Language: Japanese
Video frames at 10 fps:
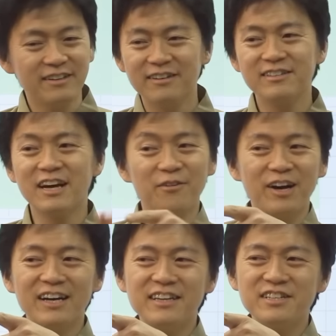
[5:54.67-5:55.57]
えー、じゃああの
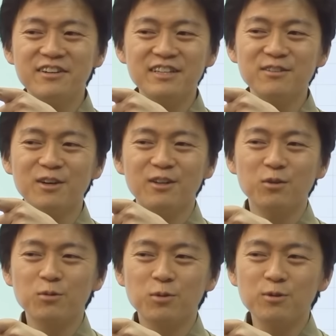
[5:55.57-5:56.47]
回転してるやつの
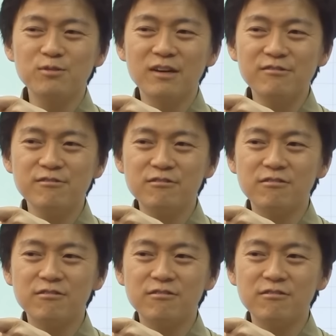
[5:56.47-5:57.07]
ど、どこ座るって